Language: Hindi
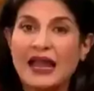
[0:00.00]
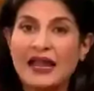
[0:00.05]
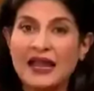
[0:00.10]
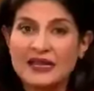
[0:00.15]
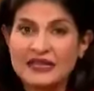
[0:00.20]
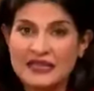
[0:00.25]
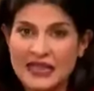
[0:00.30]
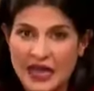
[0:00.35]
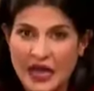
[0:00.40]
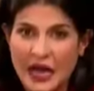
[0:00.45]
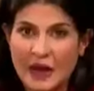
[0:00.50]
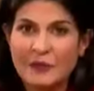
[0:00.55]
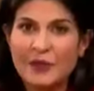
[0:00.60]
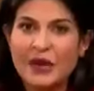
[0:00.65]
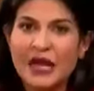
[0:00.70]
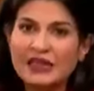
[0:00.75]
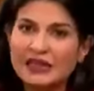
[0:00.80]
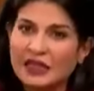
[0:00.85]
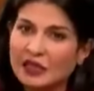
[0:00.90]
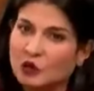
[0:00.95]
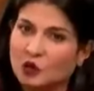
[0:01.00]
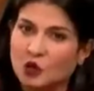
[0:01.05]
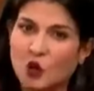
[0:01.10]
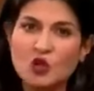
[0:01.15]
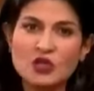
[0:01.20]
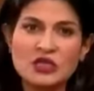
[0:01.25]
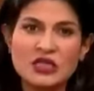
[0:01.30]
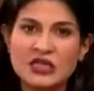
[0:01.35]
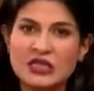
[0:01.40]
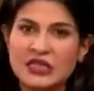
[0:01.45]
एलाइज है अपना दल
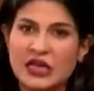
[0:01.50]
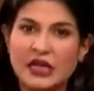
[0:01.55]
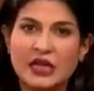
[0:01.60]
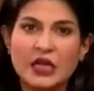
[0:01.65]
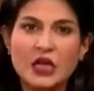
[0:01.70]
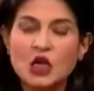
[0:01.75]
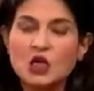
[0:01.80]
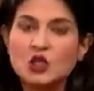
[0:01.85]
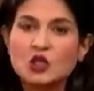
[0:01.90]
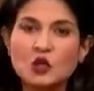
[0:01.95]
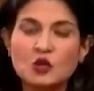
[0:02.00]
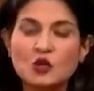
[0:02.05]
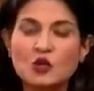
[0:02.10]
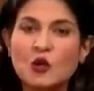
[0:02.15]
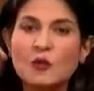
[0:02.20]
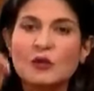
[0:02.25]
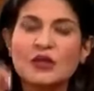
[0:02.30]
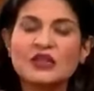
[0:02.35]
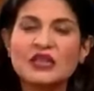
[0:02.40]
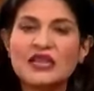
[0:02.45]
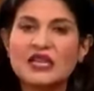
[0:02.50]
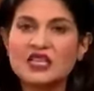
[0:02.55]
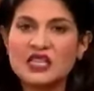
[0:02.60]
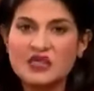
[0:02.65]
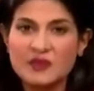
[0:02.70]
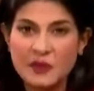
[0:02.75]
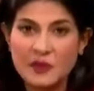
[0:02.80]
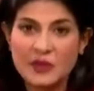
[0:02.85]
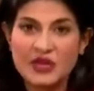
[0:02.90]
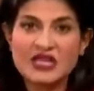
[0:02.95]
दो सीटें जो उनको मिलती हैं जिसमें